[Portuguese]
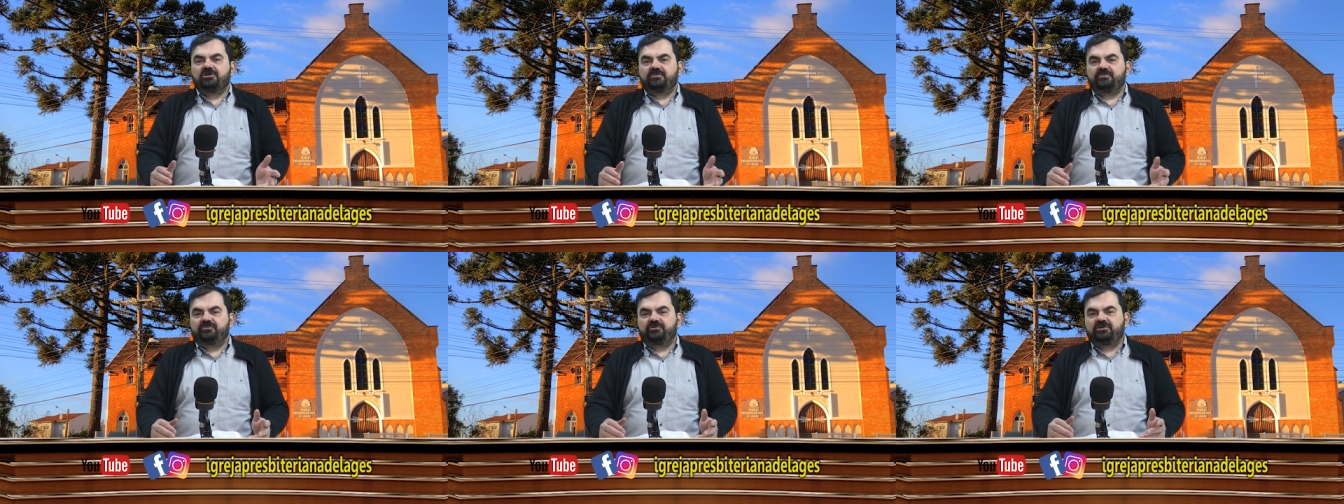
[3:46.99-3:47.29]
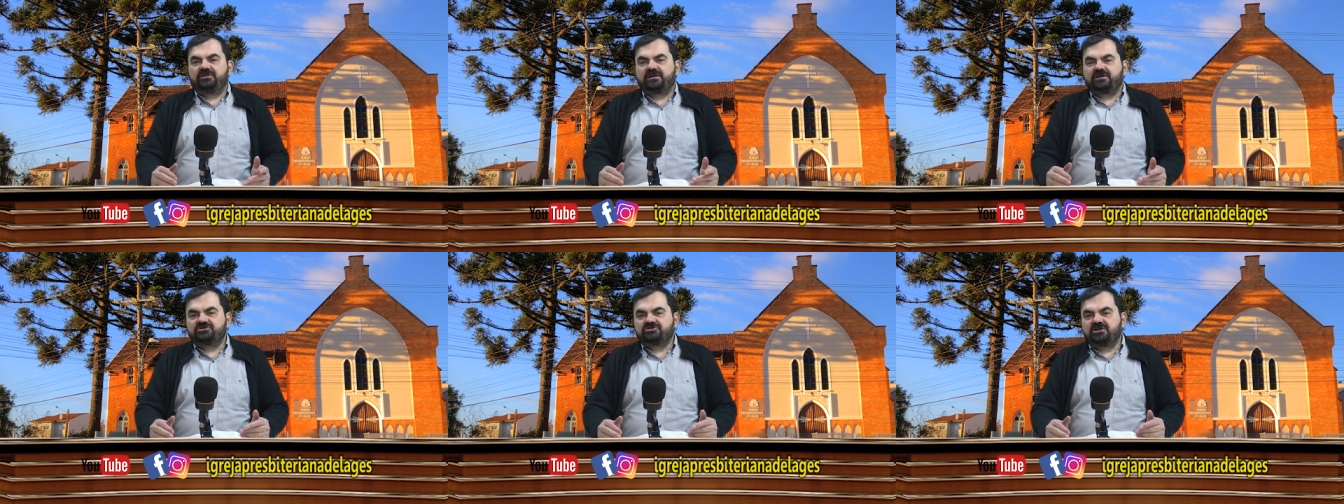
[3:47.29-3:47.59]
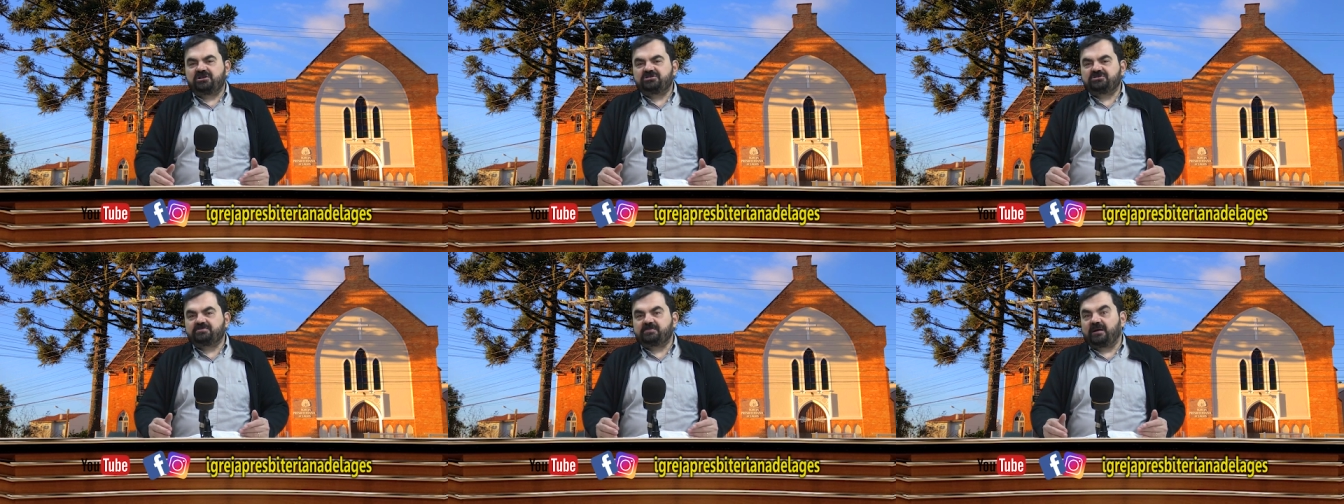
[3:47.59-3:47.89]
Muita
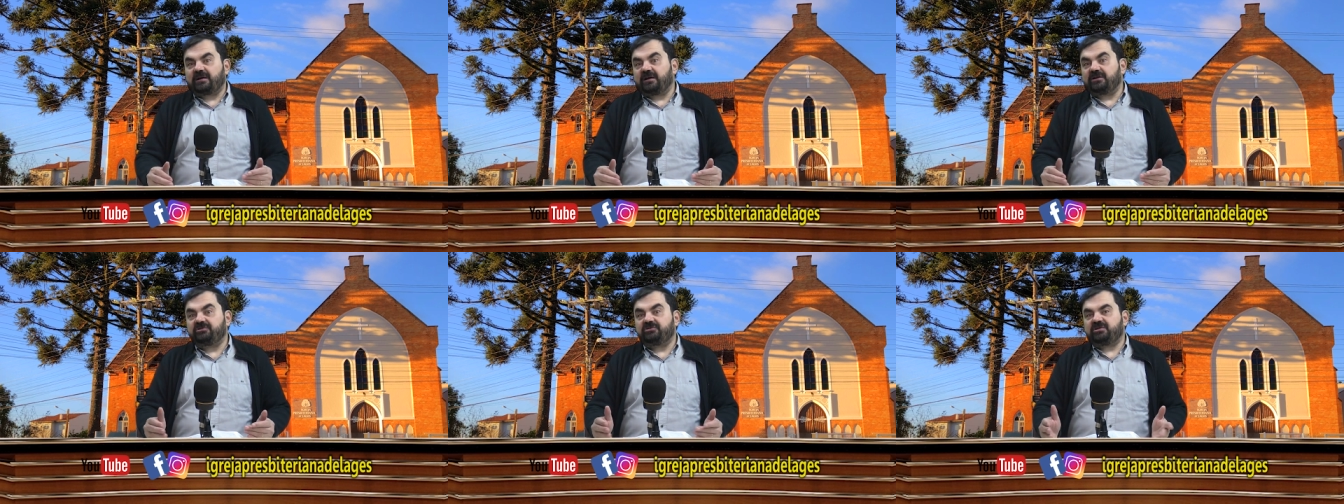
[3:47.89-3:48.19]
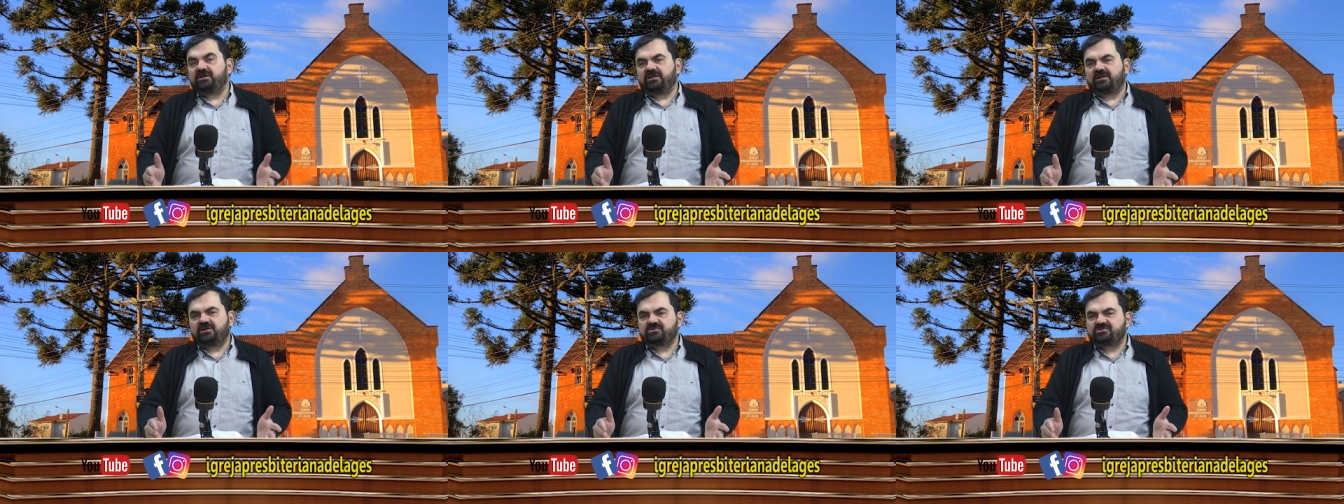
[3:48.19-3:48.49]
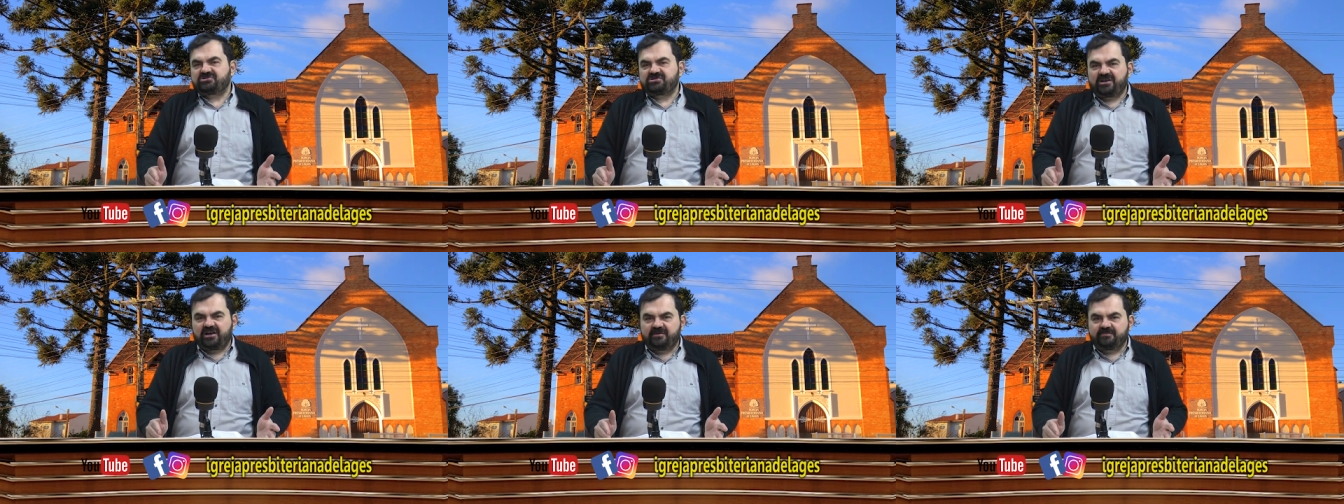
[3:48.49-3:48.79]
gente falando que não
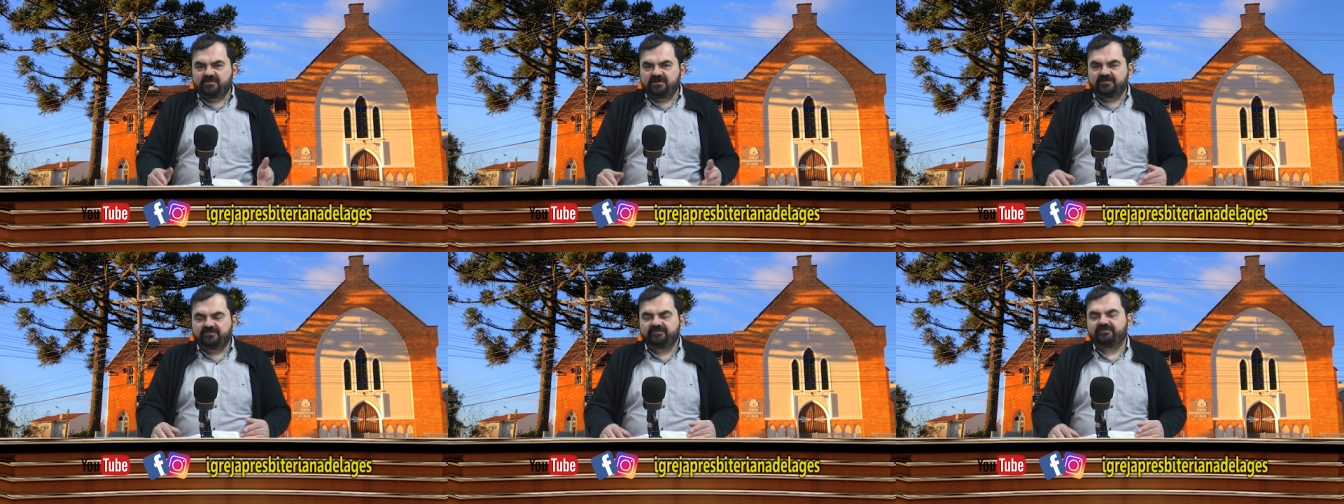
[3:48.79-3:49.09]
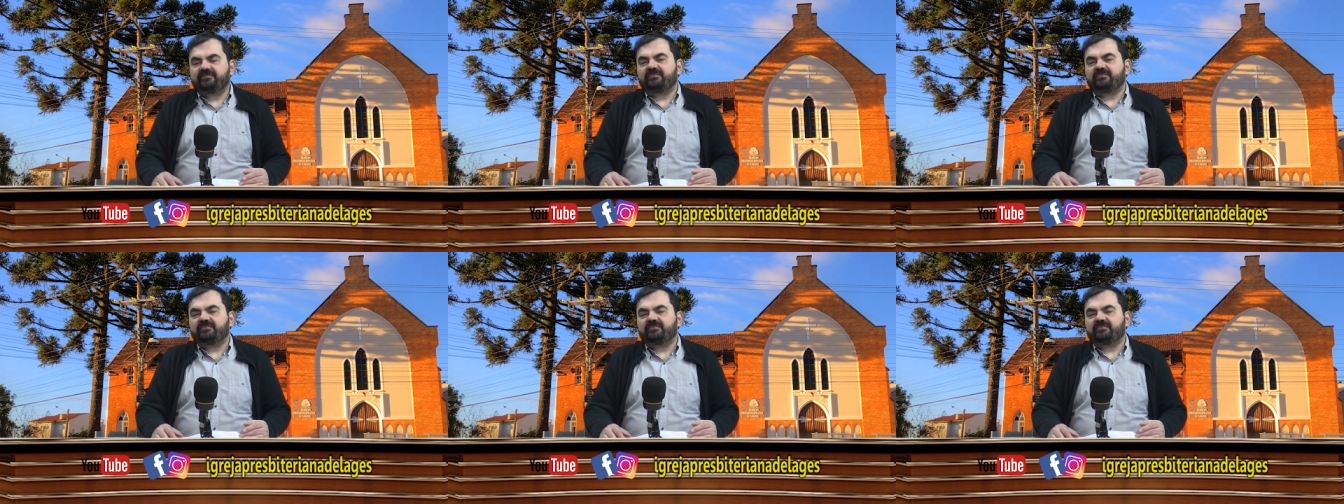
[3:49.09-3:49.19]
sabe.